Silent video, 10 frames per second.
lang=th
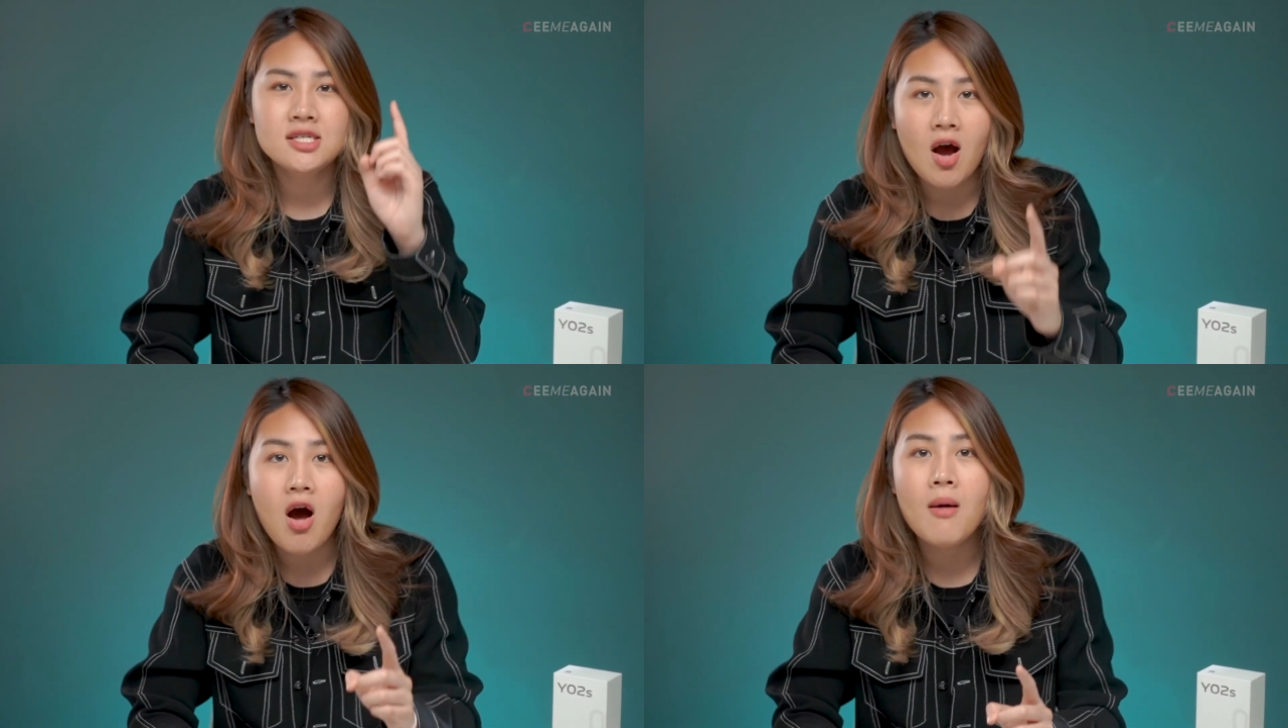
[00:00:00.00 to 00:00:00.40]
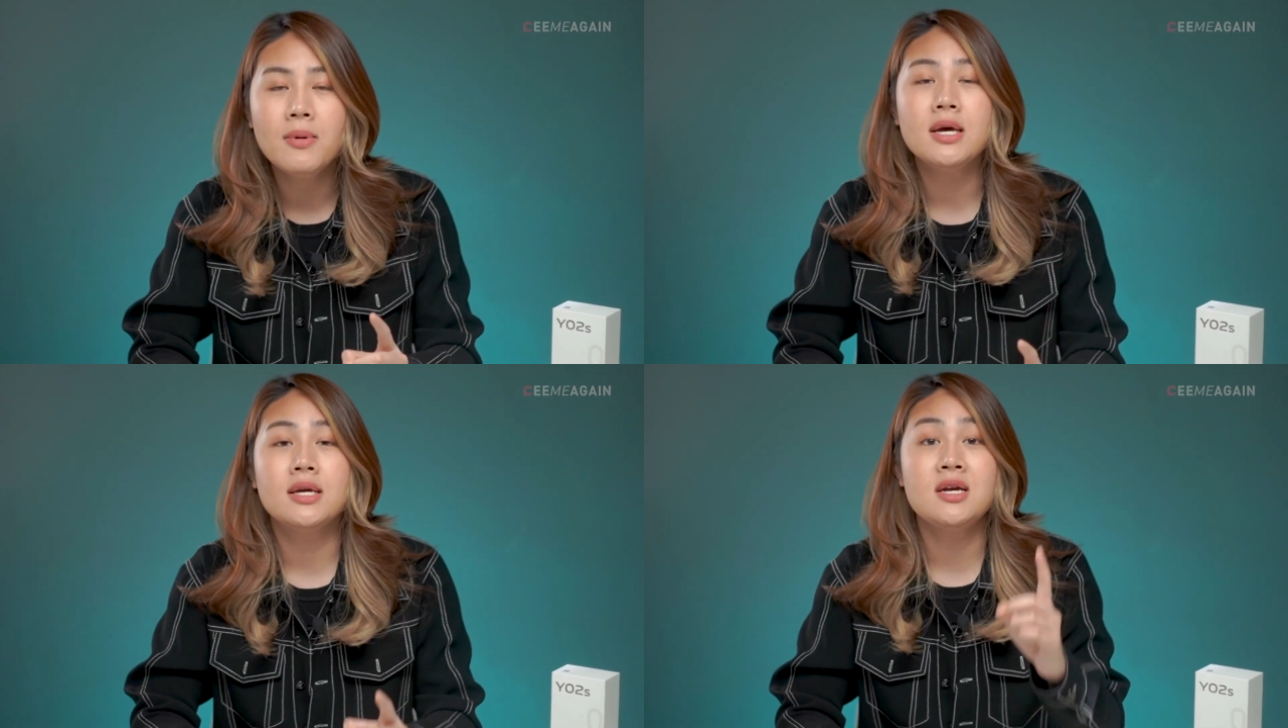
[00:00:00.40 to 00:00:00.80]
ชอบ
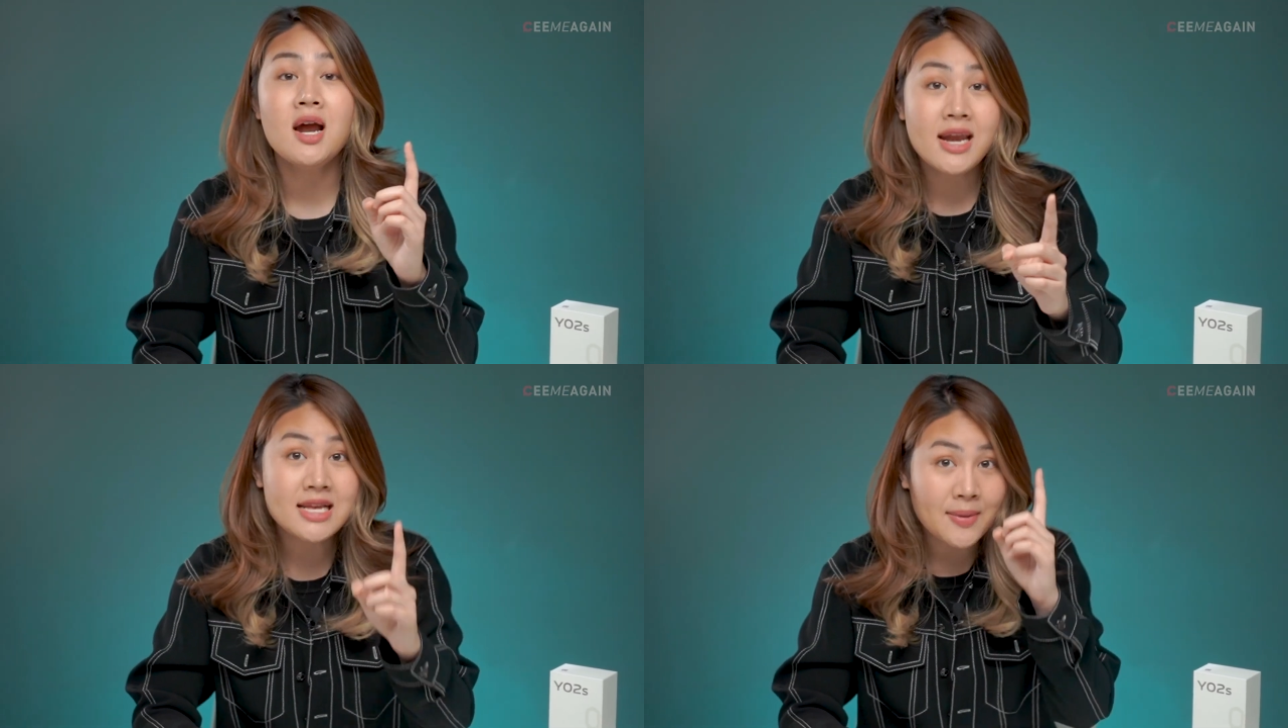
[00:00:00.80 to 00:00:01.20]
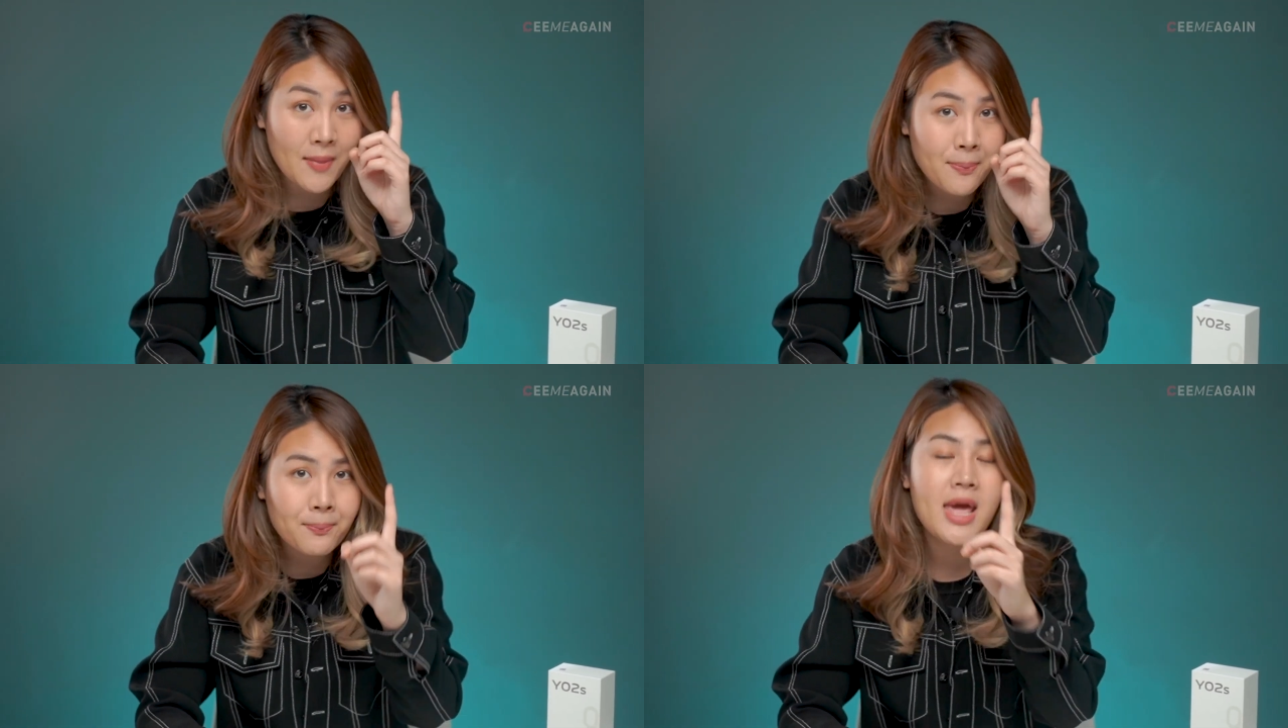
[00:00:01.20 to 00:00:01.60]
เลยเครื่องนี้สา
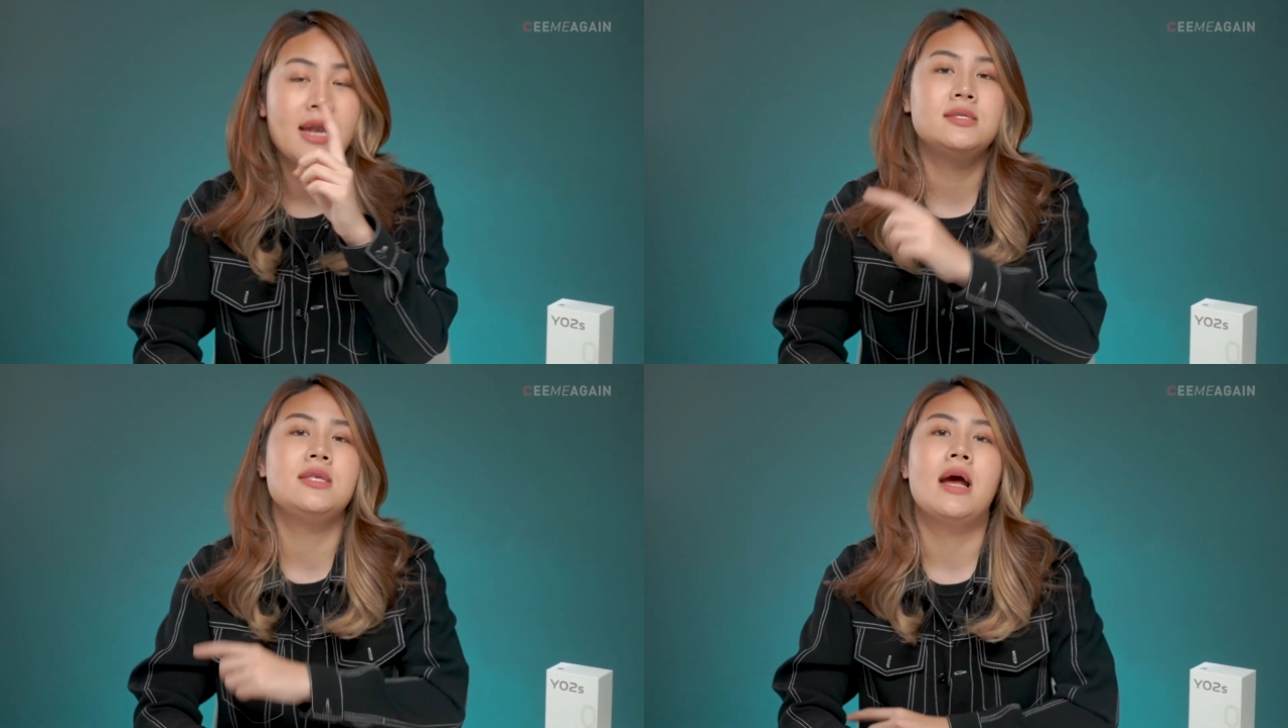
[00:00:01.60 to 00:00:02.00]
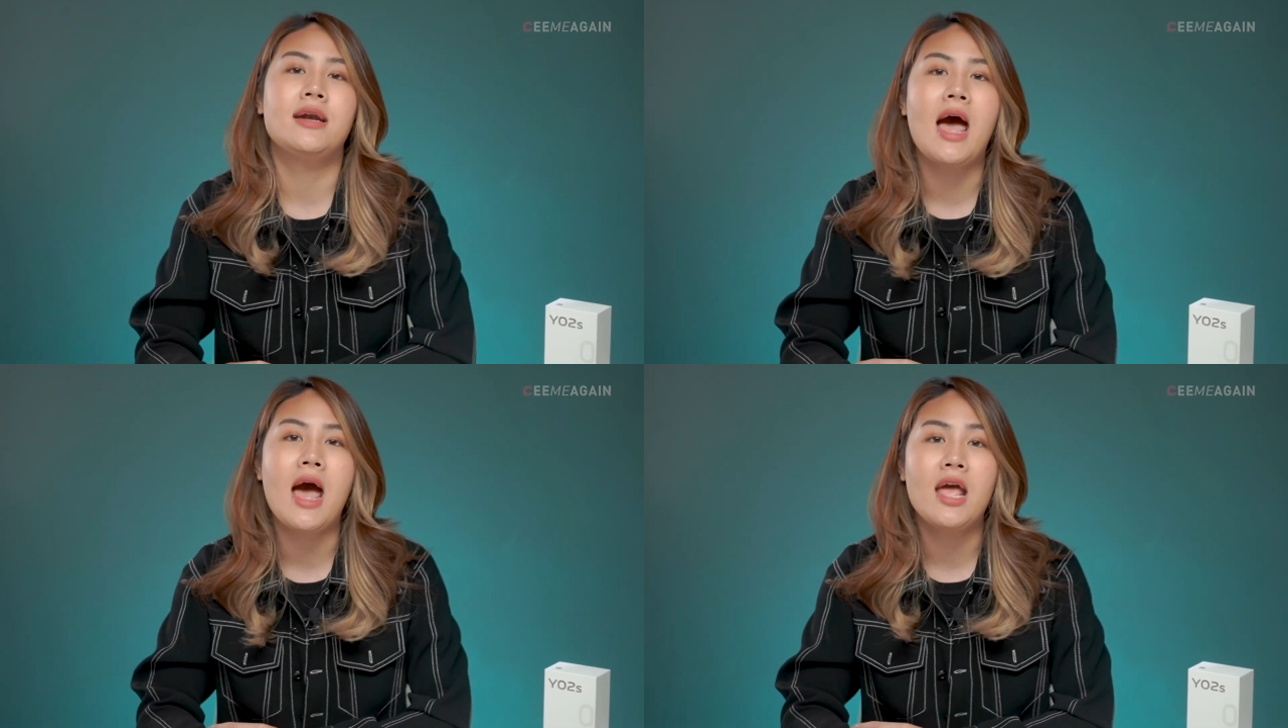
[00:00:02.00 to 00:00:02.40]
มารถเปลี่ยนเสียงได้